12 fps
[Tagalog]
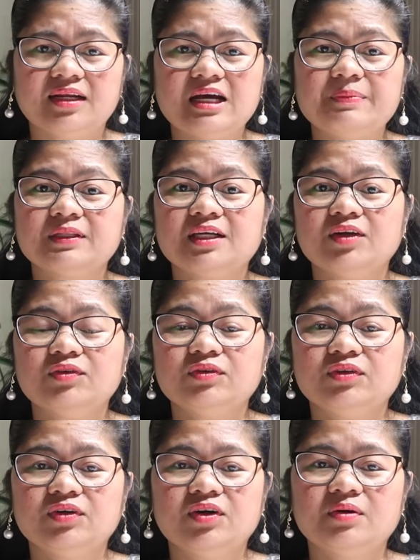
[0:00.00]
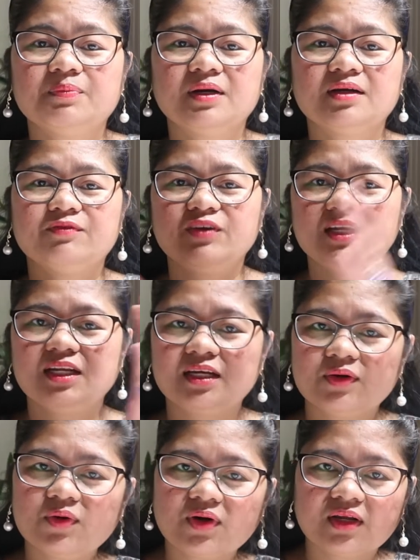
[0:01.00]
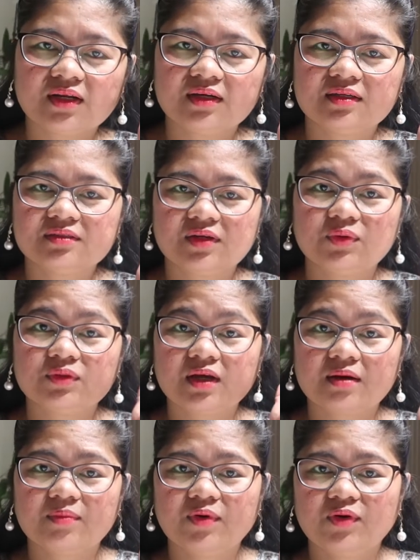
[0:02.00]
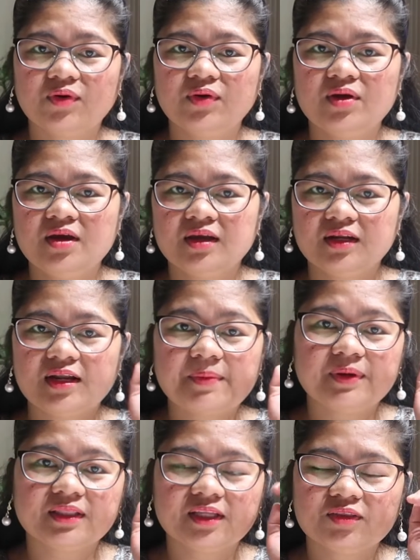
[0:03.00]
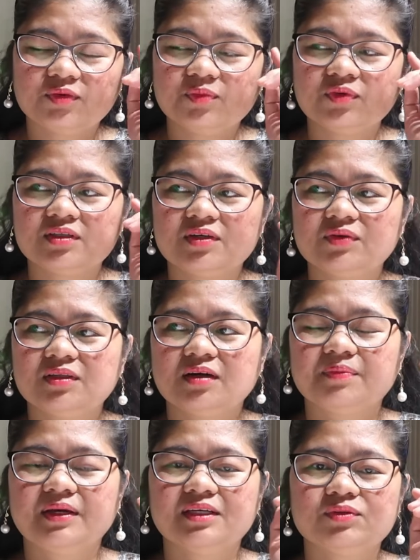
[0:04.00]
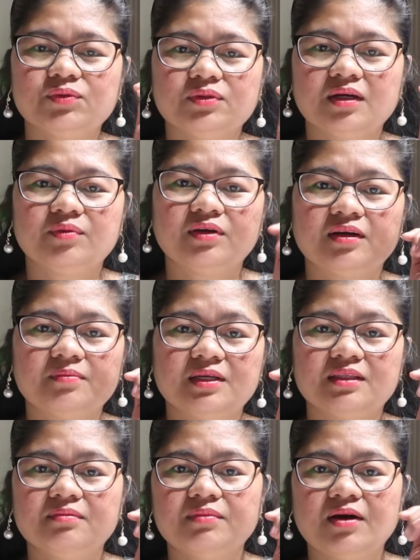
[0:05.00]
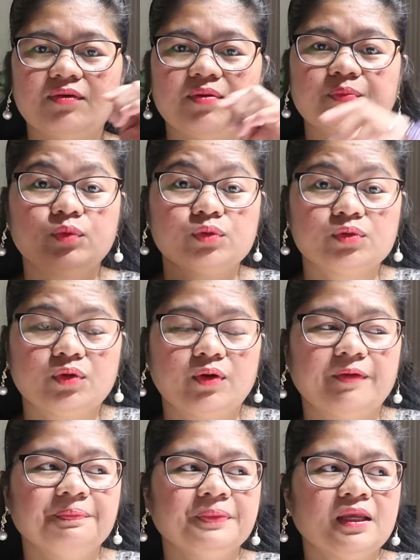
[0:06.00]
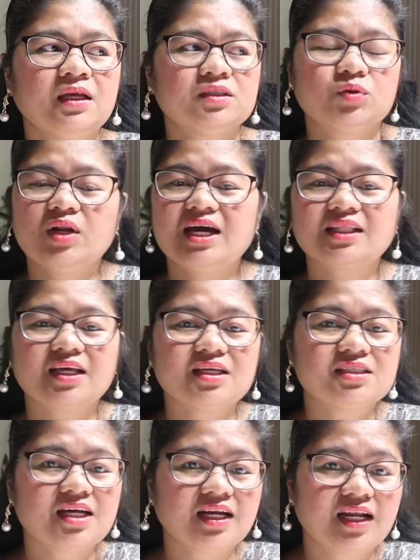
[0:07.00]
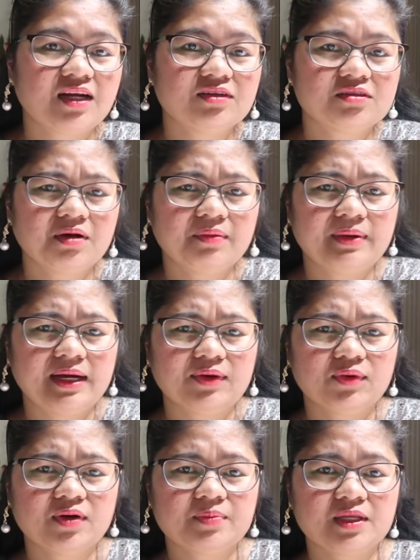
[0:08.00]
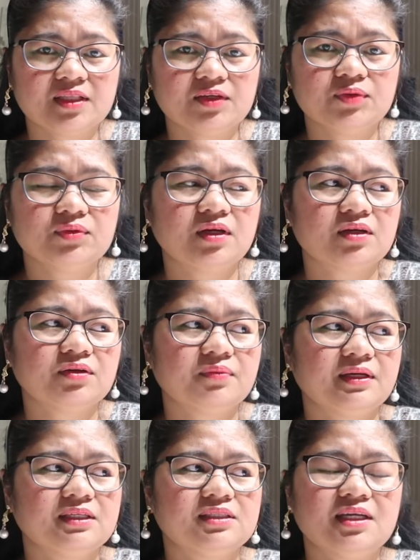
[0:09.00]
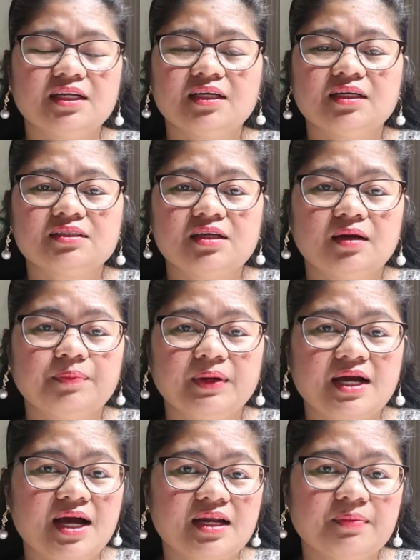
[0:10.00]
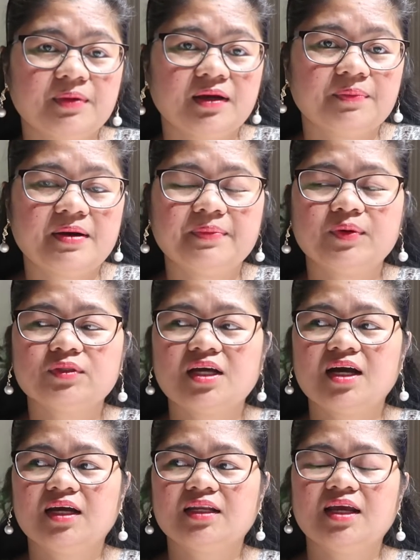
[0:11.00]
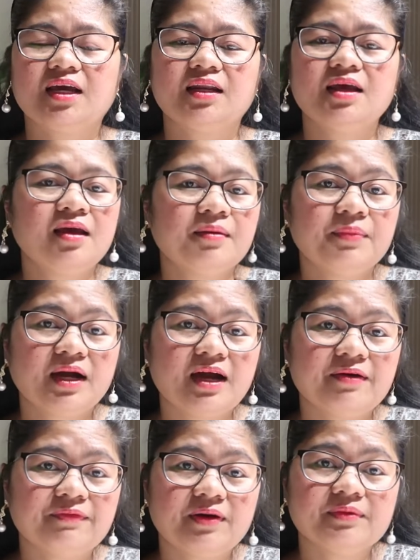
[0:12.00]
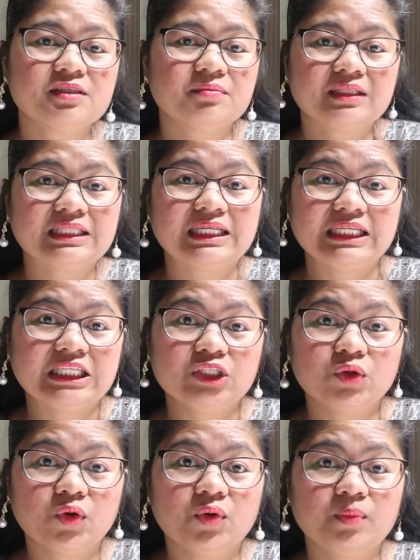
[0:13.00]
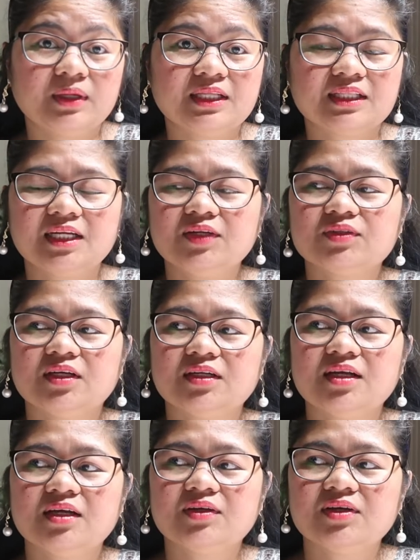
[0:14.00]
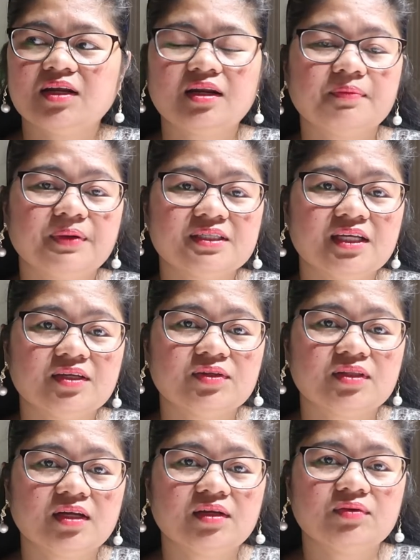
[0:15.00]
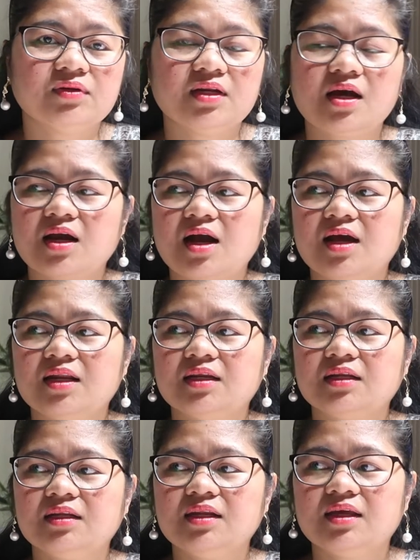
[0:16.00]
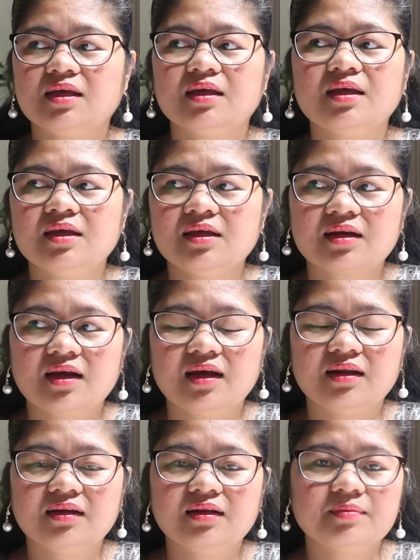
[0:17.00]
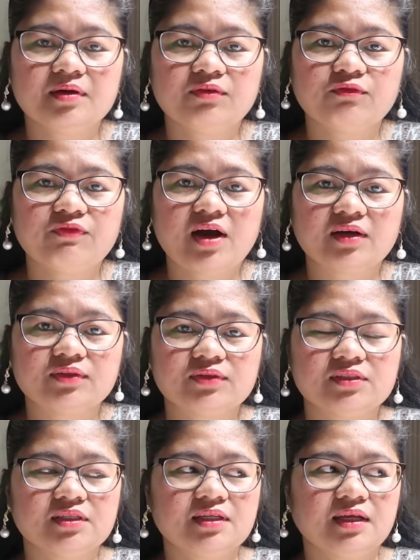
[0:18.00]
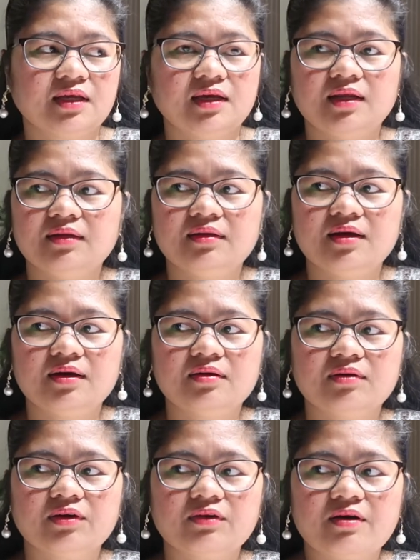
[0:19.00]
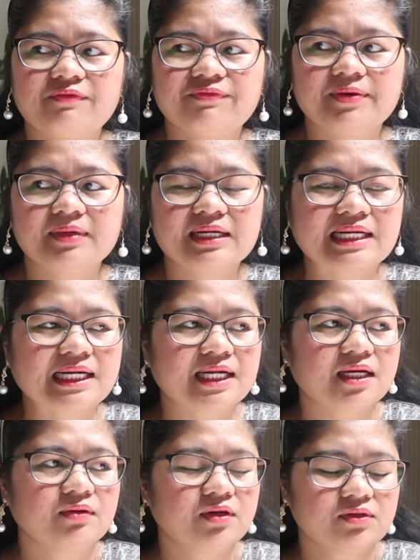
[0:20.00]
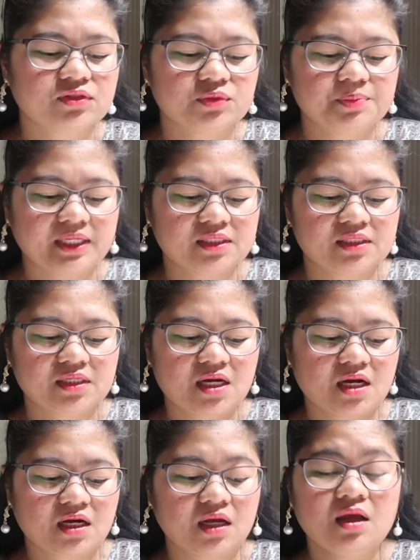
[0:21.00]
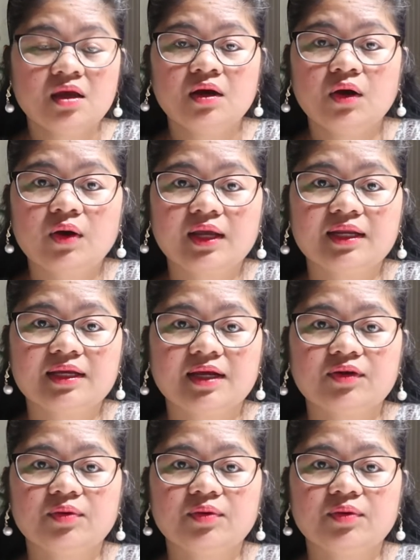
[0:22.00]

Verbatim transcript: Dapat ganun yon Pag feeling okay ng sa utak mo, dapat dito muna sa utak, best. Utak mo na gamitin bago ang puso. So, lahat kayo dyan, lalo sa mga bago, gamitin yung utak nyo, best. Yan ang sa paghanap ng apam, pautakan yan. Mga apam is matatalino. Matatalino, tandaan nyo yan. Lagpasan yung talino nila. Kala nila eh. Kala nila mag factor sila eh. Hello, ganun, affirm care. long space here. Okay lang yan.